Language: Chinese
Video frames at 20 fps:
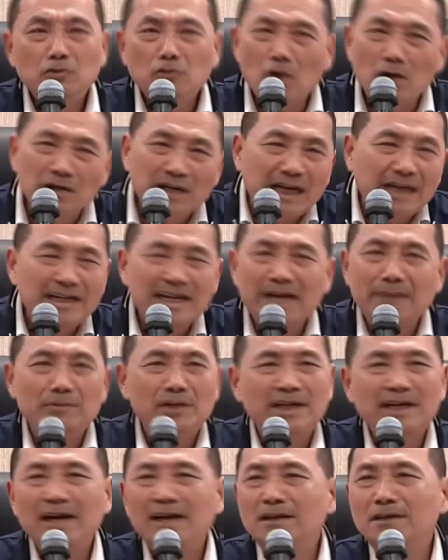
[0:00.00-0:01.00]
又讲人
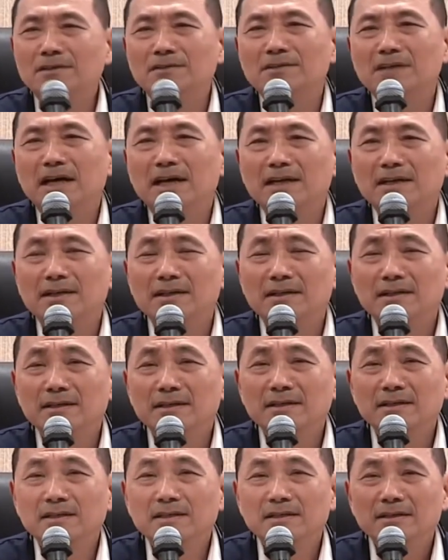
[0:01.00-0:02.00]
那也袂较好啦。
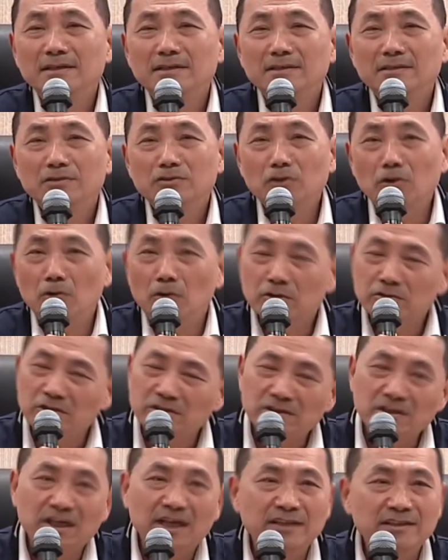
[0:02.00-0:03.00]
所以
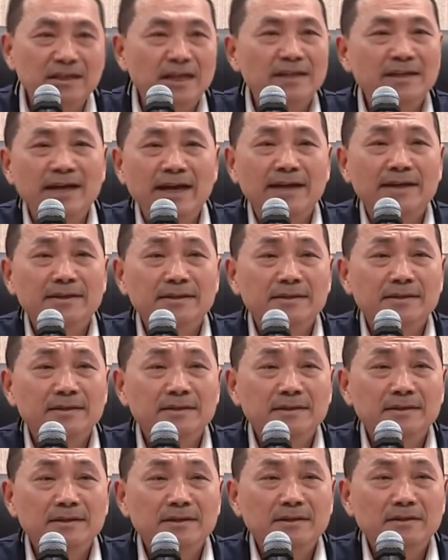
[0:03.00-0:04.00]
我都是很忍耐，
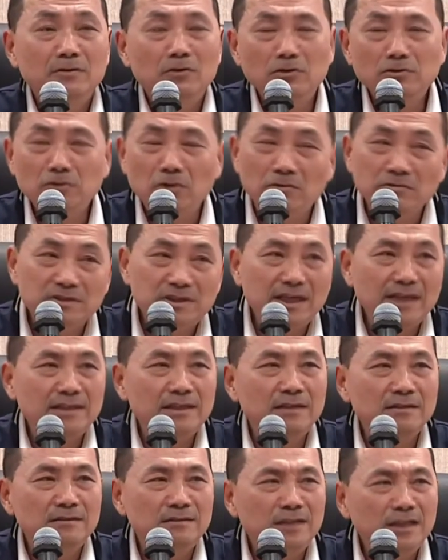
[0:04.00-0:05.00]
我总
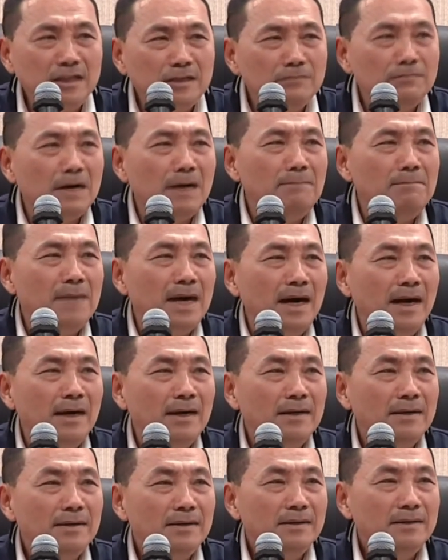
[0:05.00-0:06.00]
觉得地方
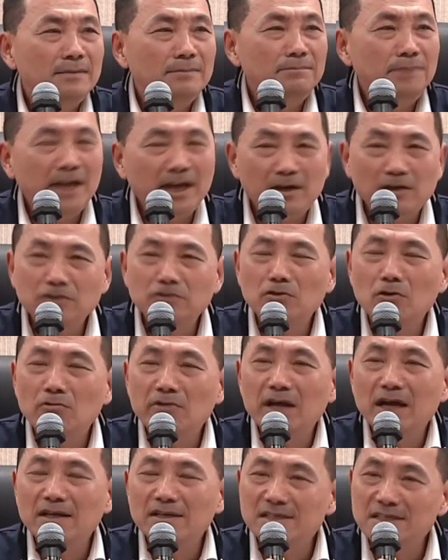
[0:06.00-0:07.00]
嘛。配合
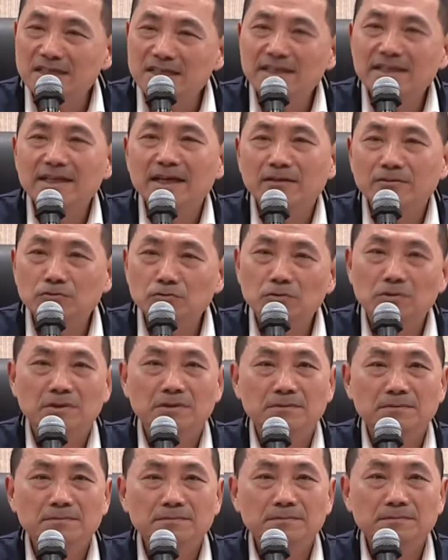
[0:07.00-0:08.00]
中央尽量
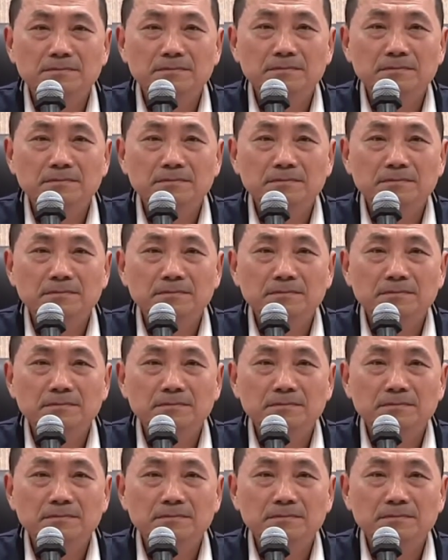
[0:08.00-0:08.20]
做，